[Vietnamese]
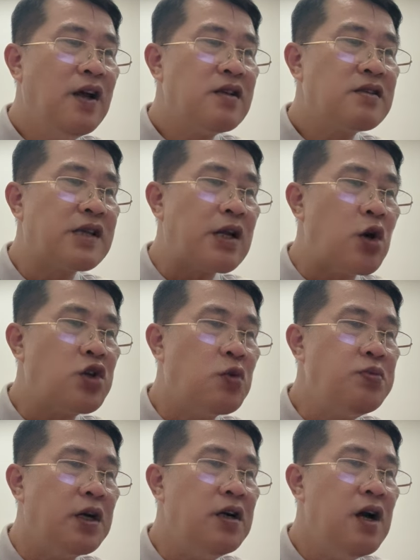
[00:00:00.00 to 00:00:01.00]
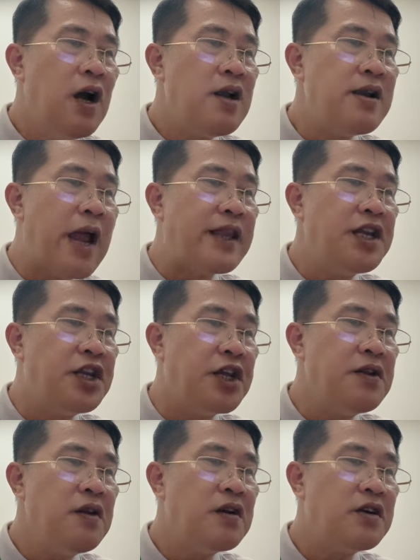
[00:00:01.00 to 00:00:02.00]
Sau đó chúng nữ lại thi
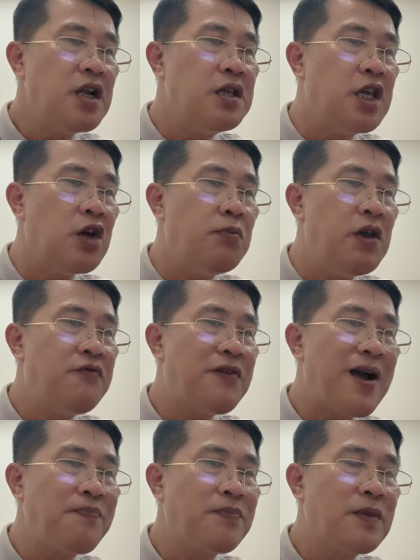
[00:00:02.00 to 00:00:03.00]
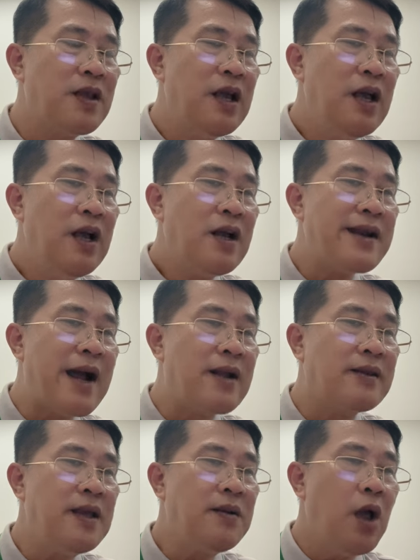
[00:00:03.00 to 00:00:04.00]
triển rất nhiều bí pháp. Đáng
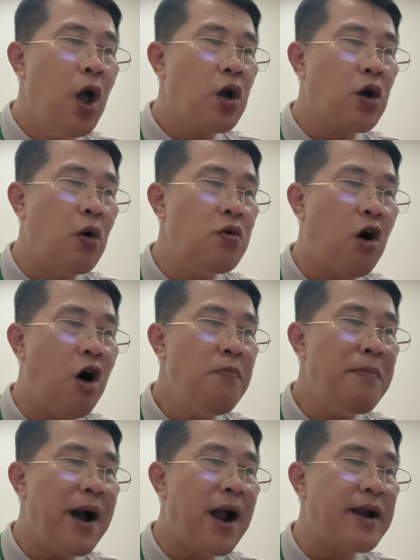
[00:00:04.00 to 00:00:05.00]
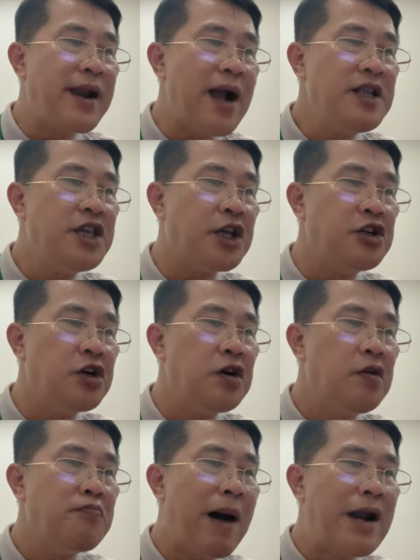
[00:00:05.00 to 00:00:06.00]
tiếc cũng khó mà đảm diệt được
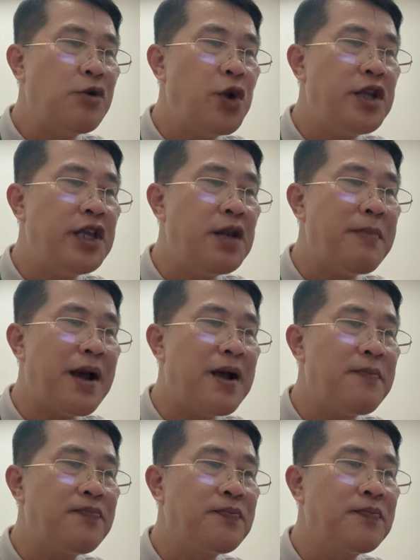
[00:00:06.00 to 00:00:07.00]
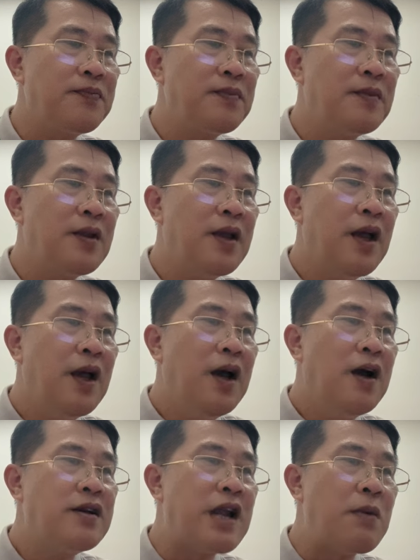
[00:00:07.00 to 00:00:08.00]
bản nguyên thiên ma.
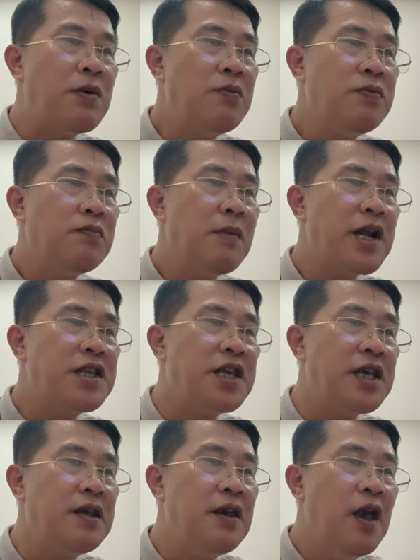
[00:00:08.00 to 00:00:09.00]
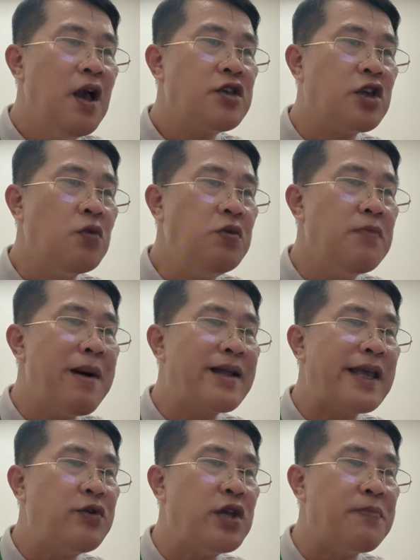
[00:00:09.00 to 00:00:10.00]
Trong lúc bất đắc chỉ, chúng nữ mang
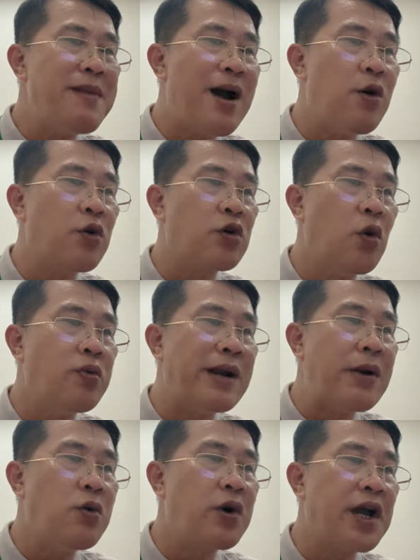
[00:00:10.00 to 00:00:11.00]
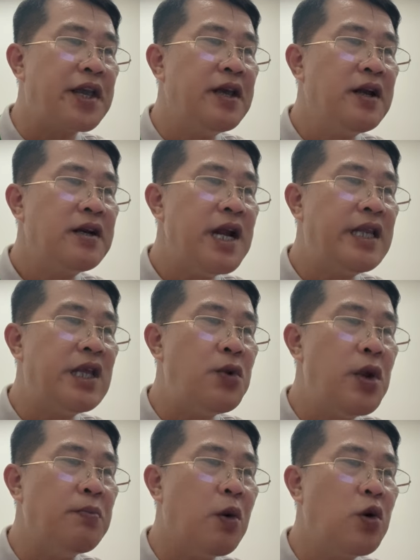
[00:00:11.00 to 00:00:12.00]
theo Diệp Đào cùng lão đầu gầy đi thiên
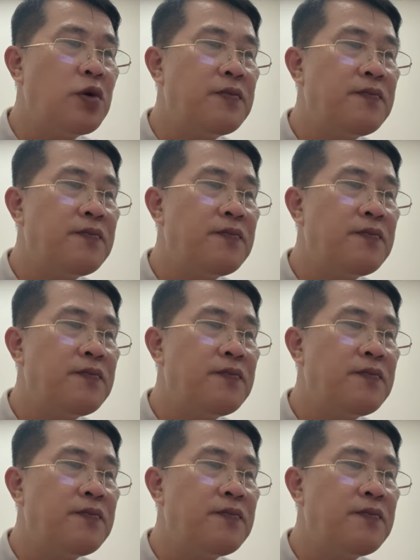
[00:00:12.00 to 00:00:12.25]
hình môn.